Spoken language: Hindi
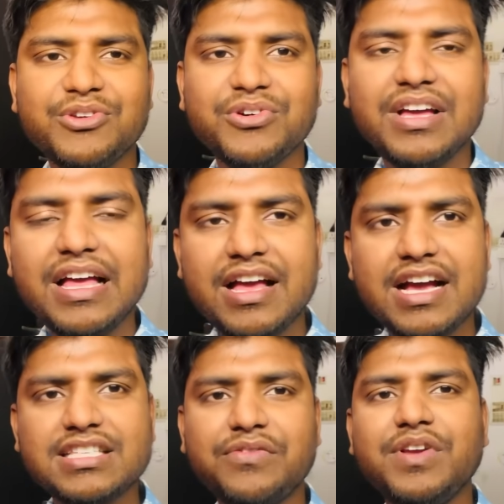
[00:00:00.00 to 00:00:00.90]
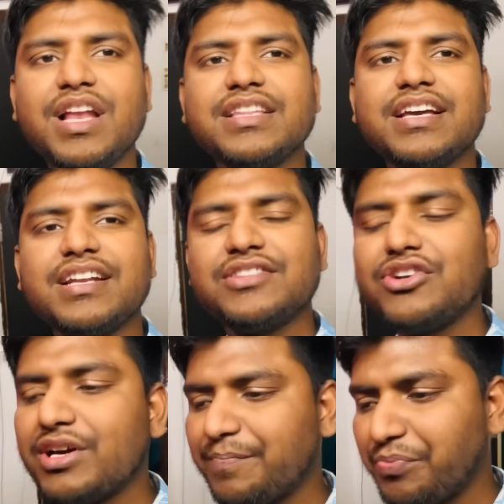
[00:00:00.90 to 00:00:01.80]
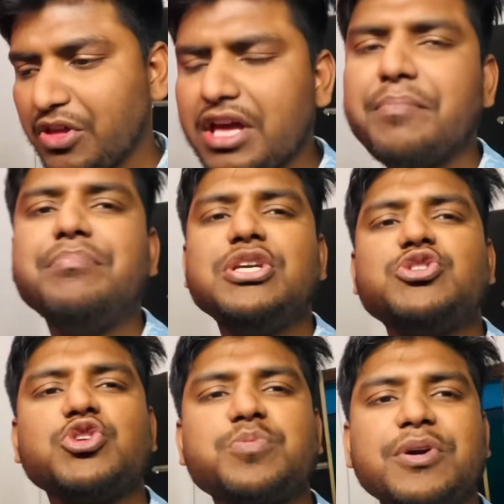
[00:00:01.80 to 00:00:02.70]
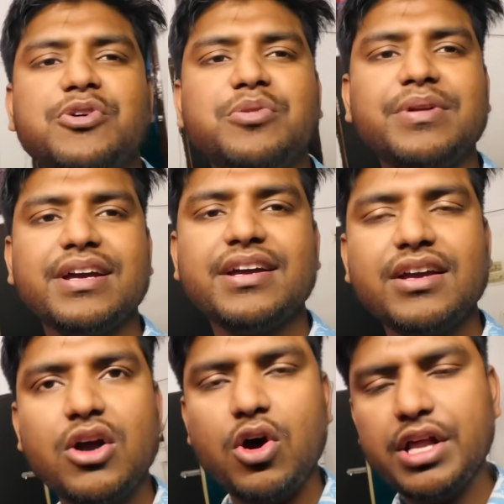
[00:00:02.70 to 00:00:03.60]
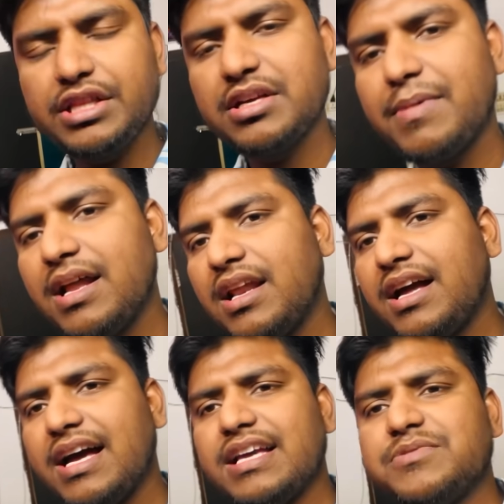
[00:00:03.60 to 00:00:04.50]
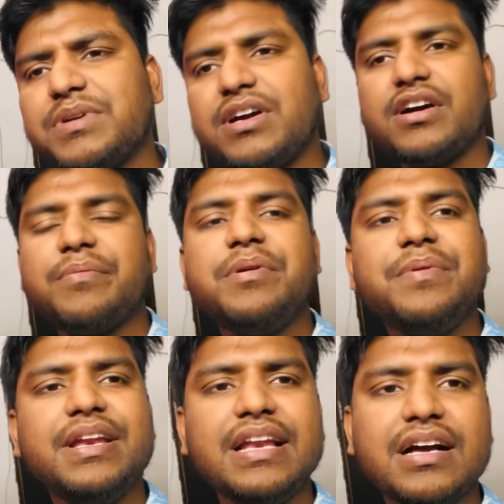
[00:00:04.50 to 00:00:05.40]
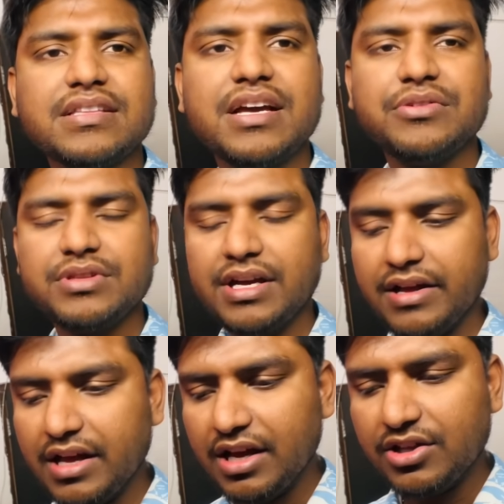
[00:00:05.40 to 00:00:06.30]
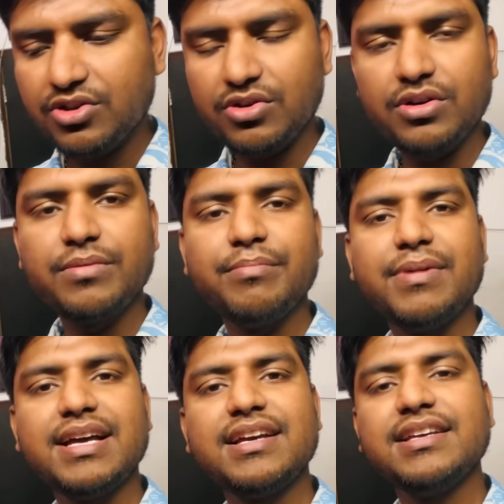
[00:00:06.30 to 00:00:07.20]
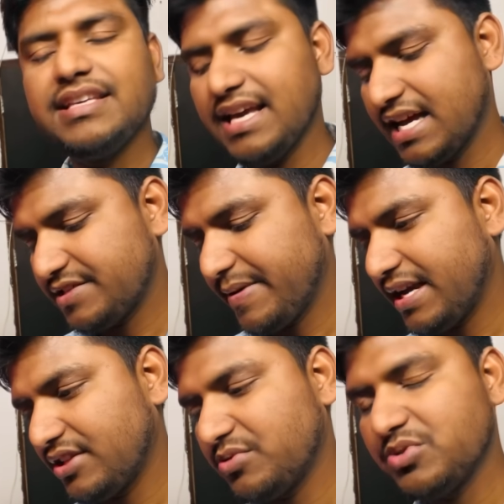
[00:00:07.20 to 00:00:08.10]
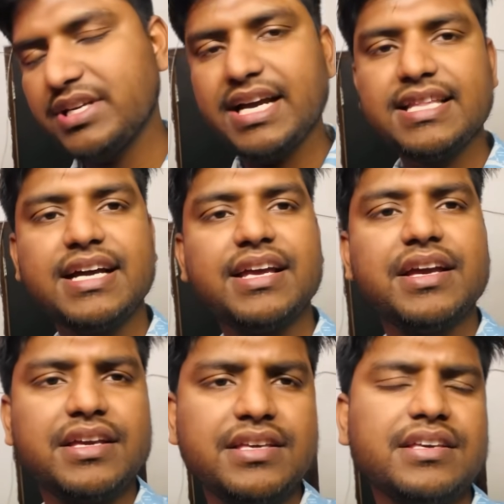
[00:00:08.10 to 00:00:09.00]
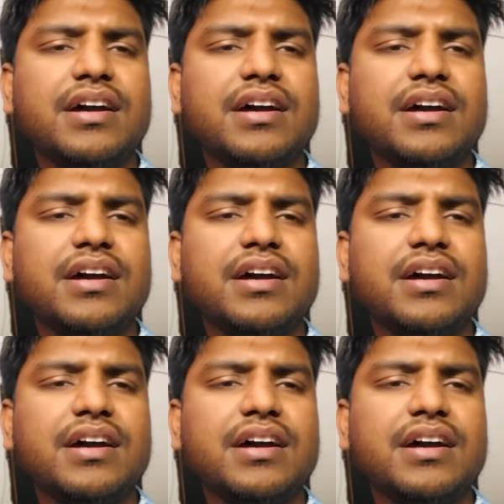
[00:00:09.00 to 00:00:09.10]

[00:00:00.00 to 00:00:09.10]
क्यों ऐसा फील आता है ना थोड़ा बीच उच पे घूम रहे हैं और एकदम हल्का है इसमें गर्मी भी नहीं लगता है उतना तो मैं ये आज पहना तो मुझे याद आ गया कि